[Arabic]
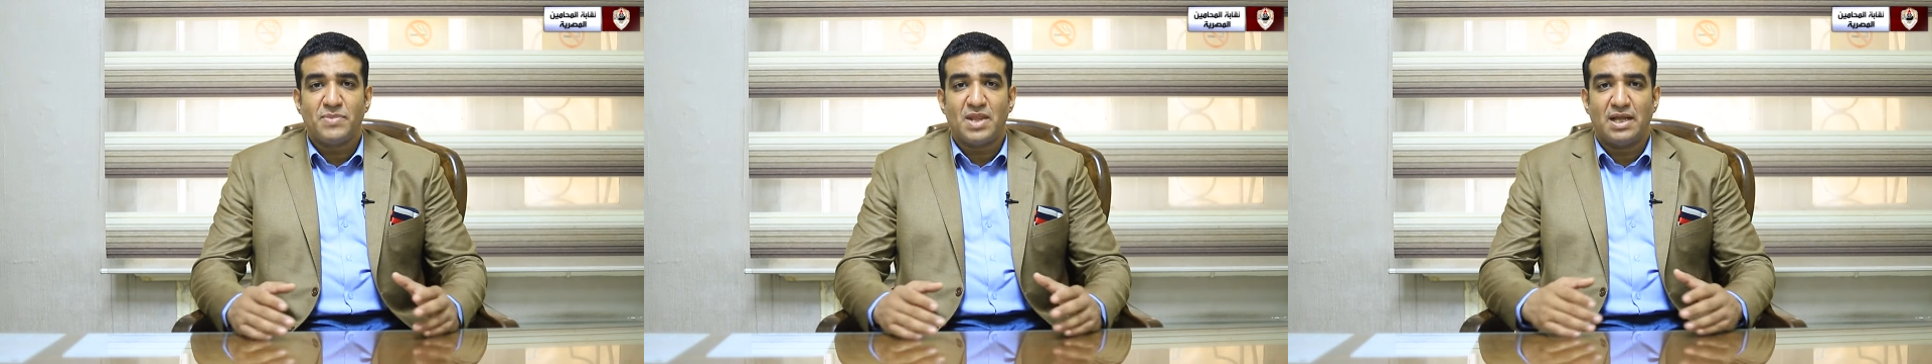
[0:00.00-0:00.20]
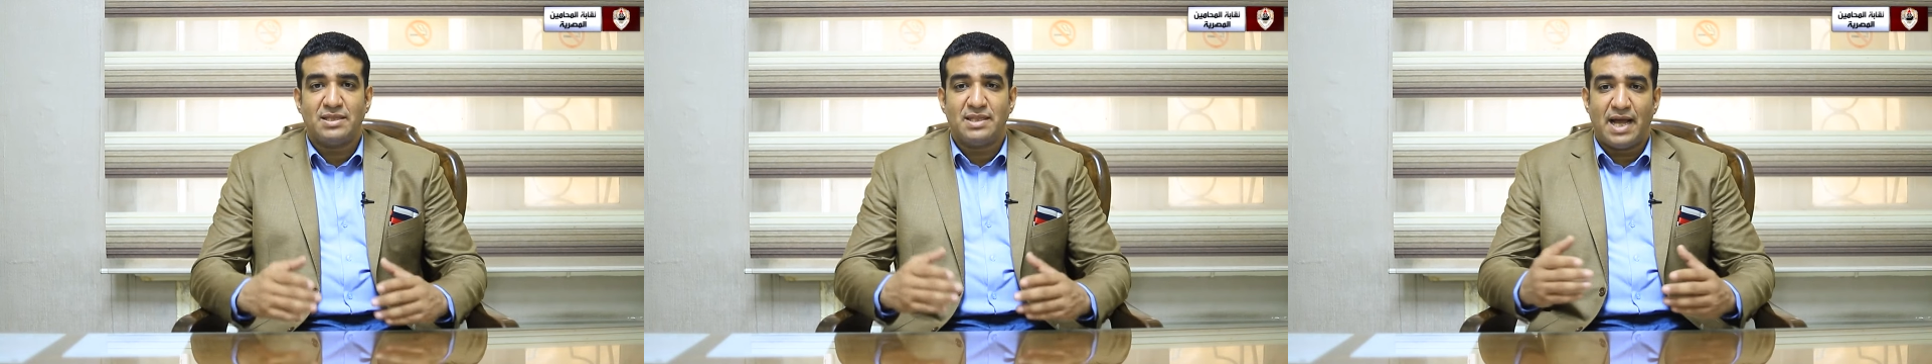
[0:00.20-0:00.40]

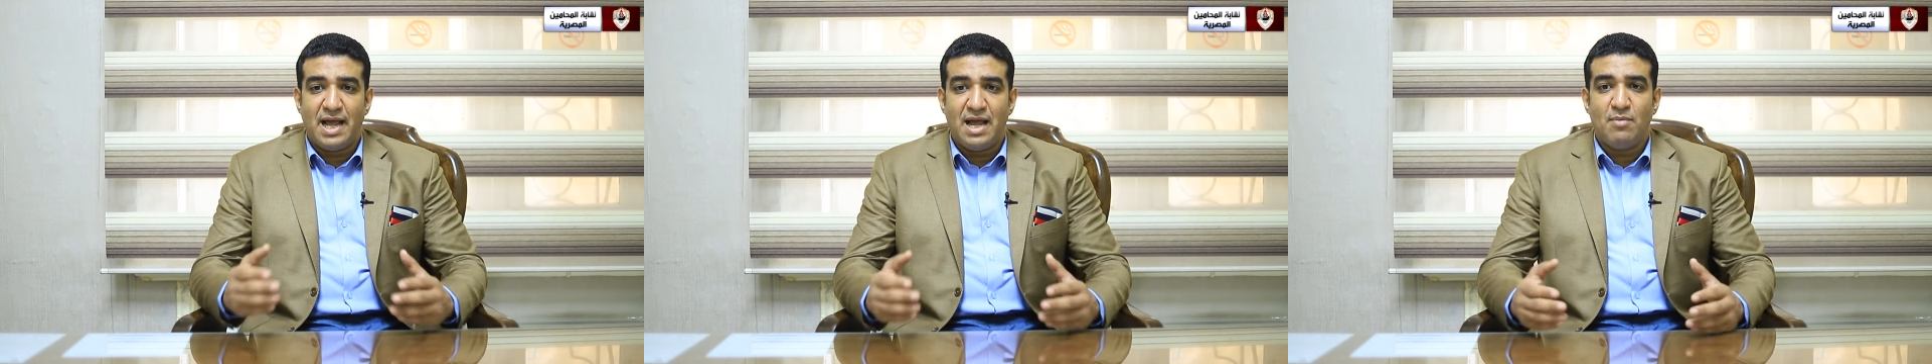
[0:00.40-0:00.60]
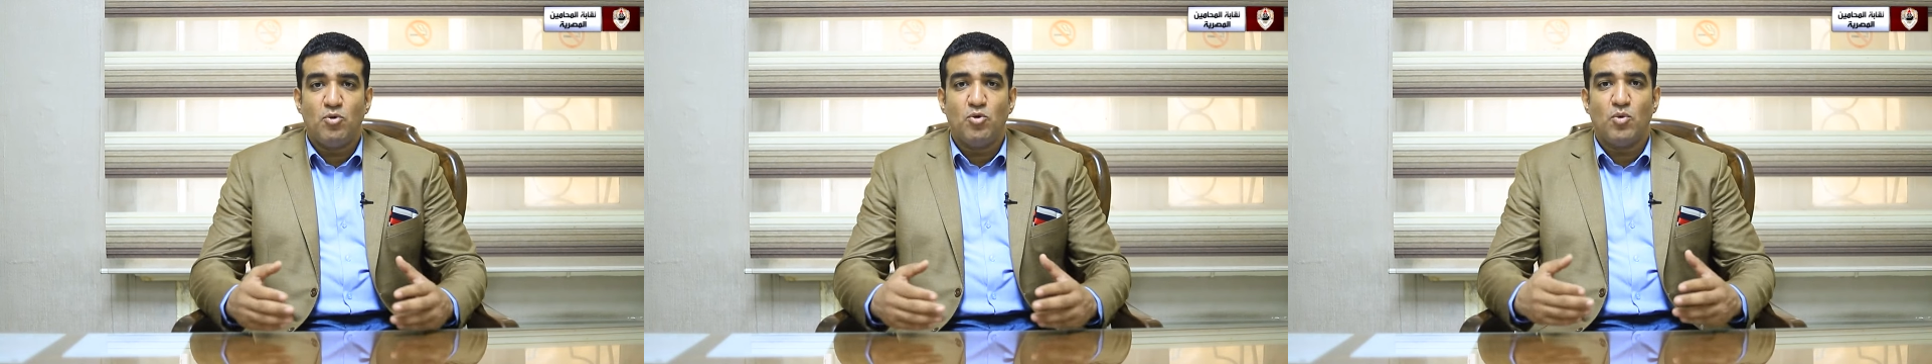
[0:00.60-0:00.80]

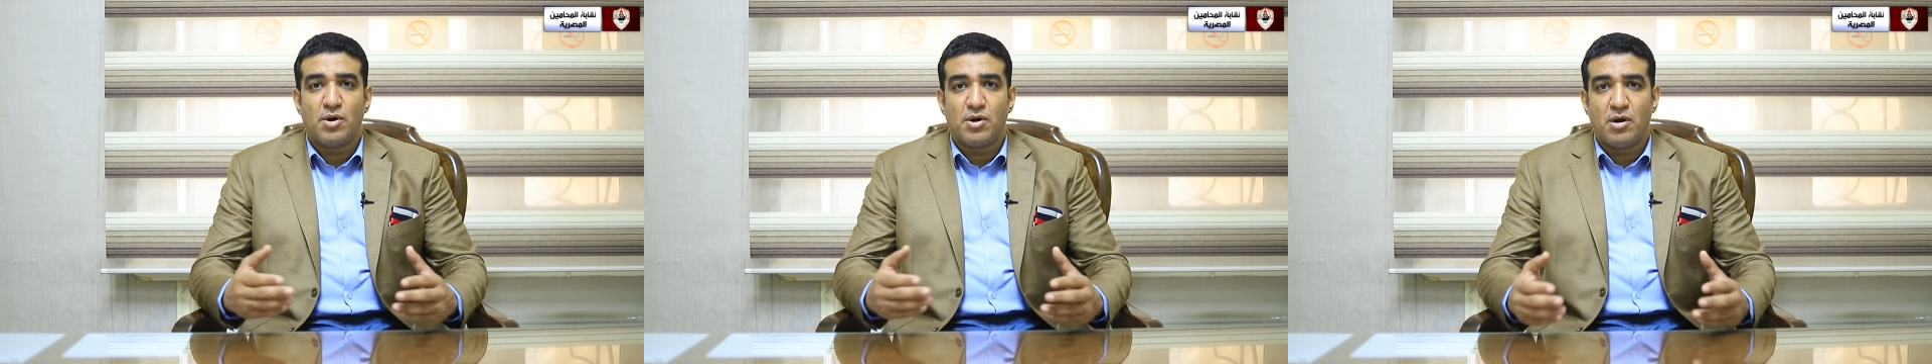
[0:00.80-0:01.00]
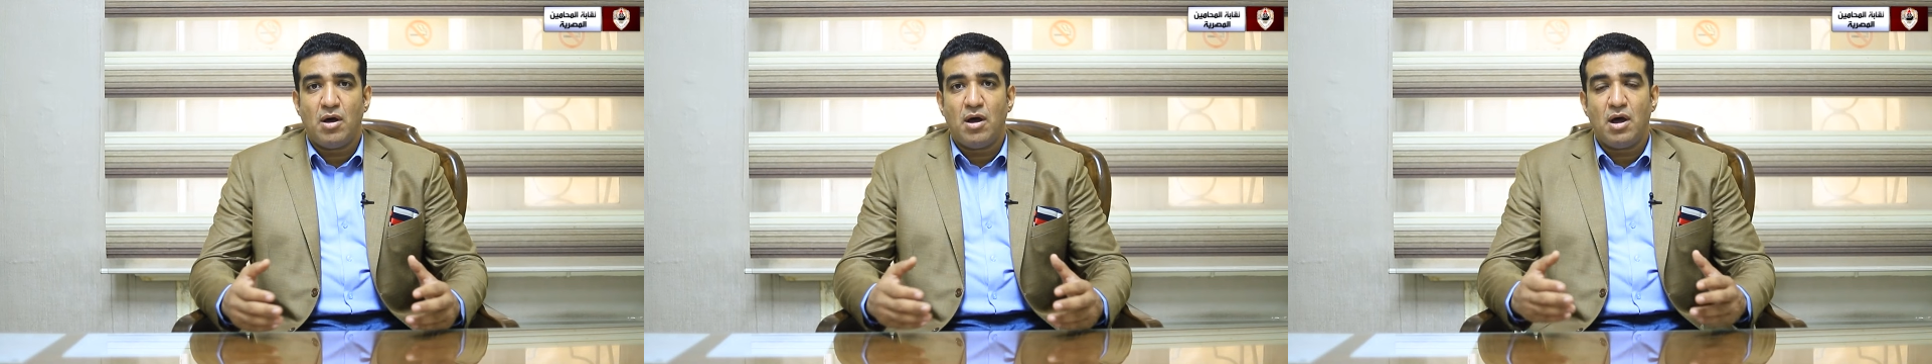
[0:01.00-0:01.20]
التعامل
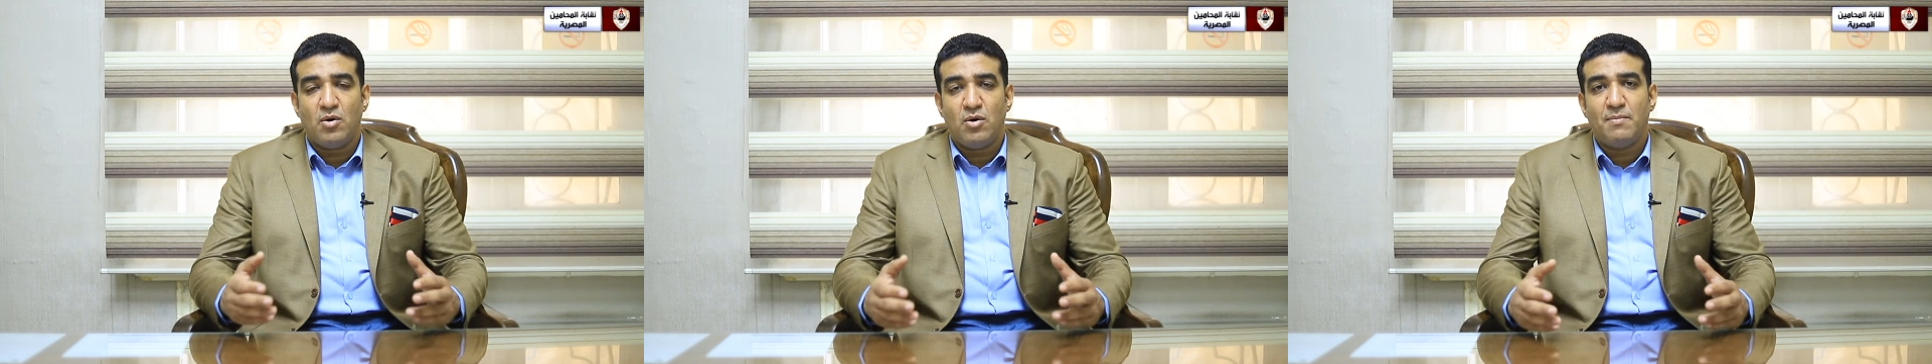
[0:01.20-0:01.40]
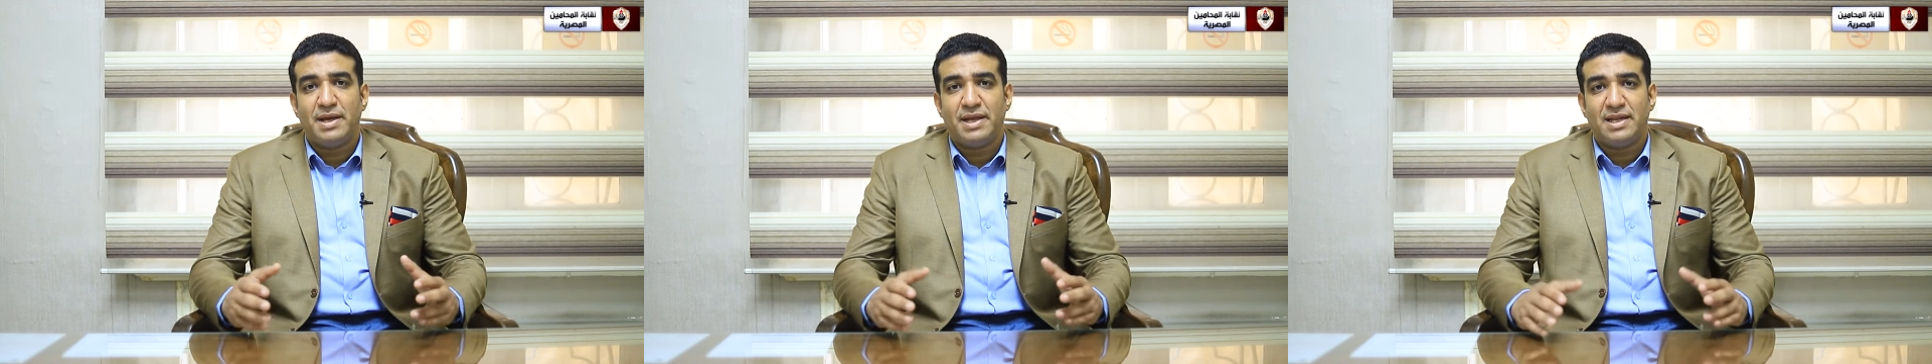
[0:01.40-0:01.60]
والراحه
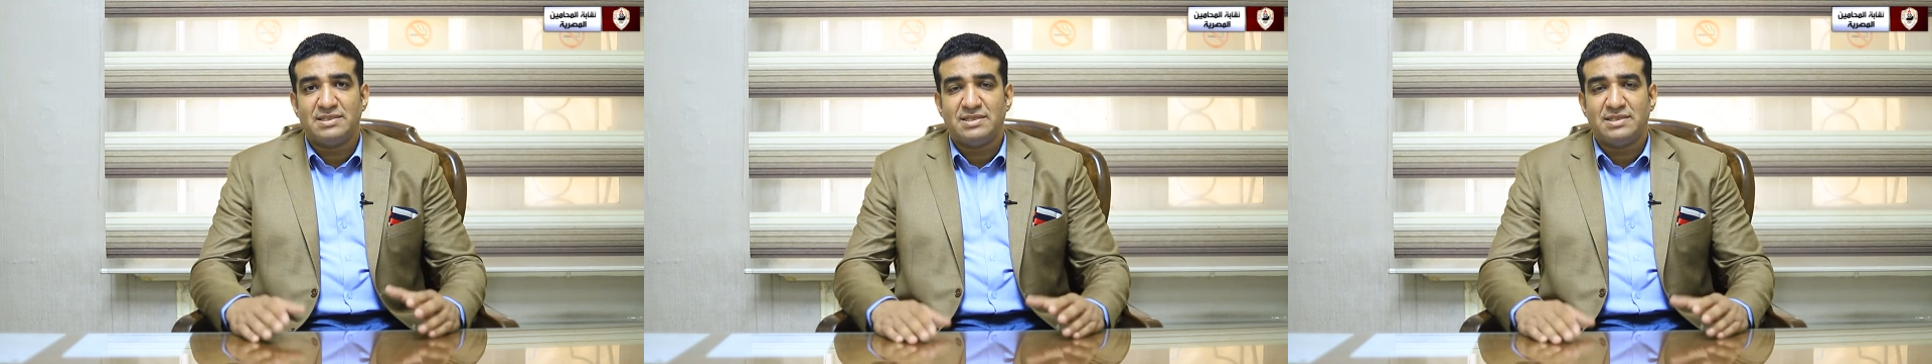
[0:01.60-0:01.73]
وما الى